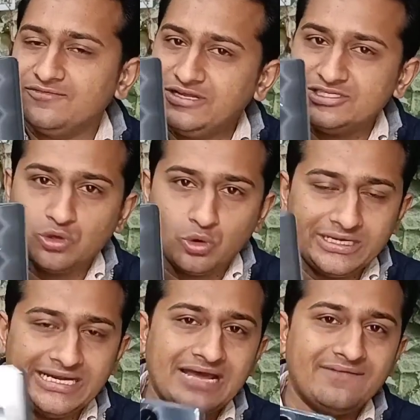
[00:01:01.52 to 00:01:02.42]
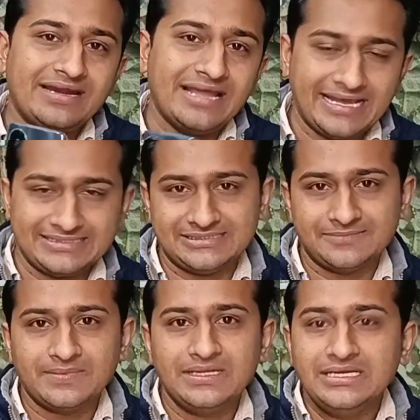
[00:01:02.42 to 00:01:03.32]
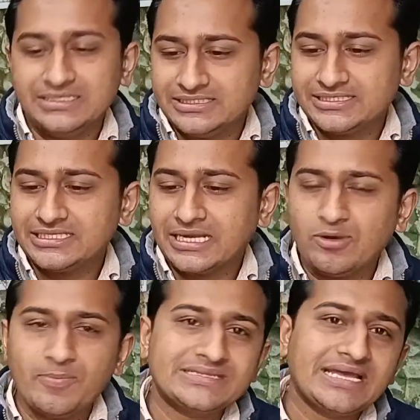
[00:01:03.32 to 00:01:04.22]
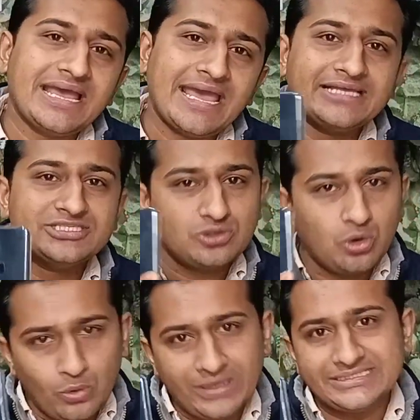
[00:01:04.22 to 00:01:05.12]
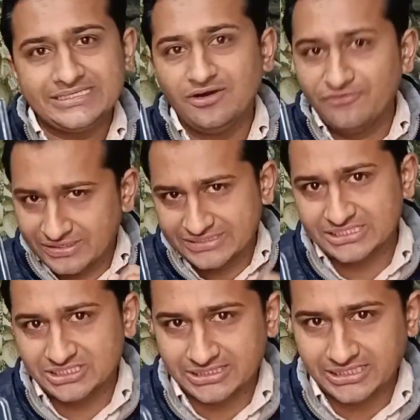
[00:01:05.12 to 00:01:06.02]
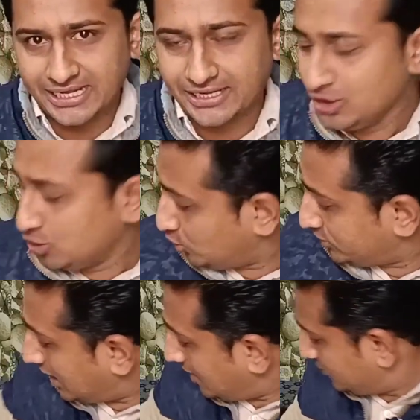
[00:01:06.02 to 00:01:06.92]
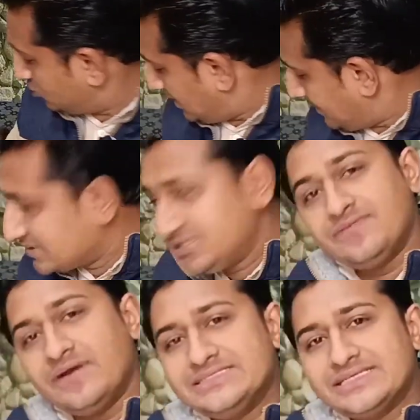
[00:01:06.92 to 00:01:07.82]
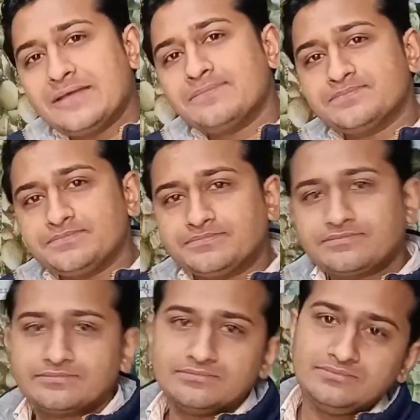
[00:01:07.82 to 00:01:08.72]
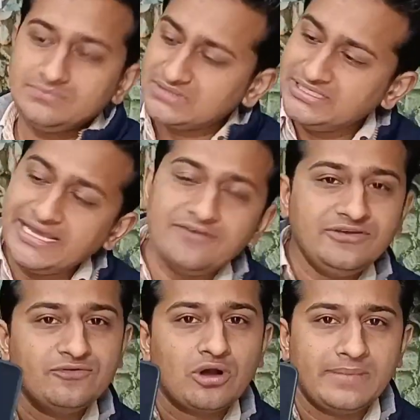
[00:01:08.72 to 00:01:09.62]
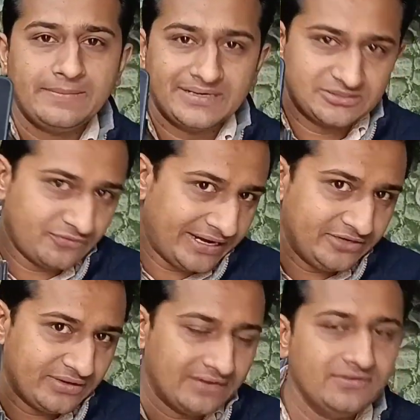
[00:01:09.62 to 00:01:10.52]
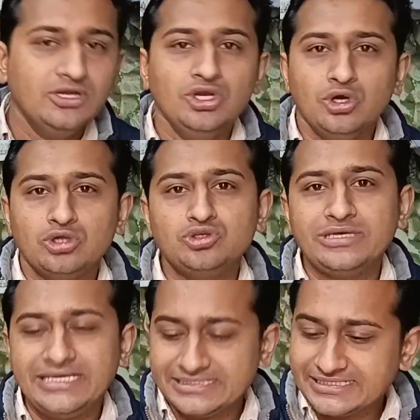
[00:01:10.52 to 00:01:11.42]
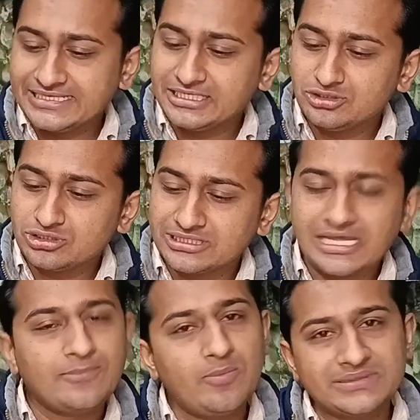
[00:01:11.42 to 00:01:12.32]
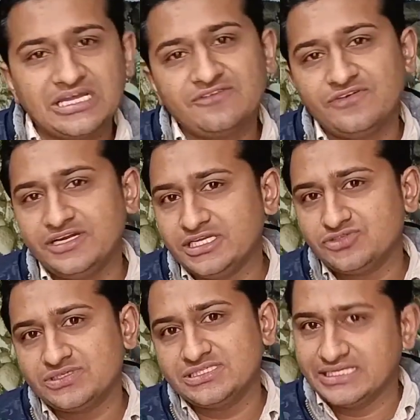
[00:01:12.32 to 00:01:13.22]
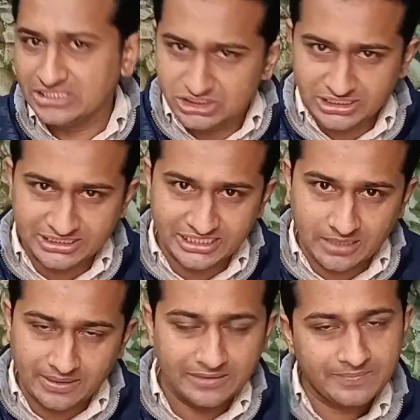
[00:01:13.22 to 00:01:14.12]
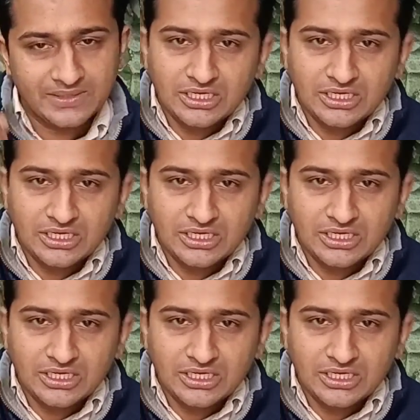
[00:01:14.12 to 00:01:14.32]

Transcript: इन्फिनिक्स होट इलेवन एस जिसके अंदर आपको पता है एक्स ओ एस इनका वर्जन चलता है और यहाँ पर जो मेरे पास डिवाइस है ये है वीवो का मेरे पास वाइट वाला और जो कि इसके अंदर जो चलता है आपको पता है फंट चॉइस सीरीज चलती है भाई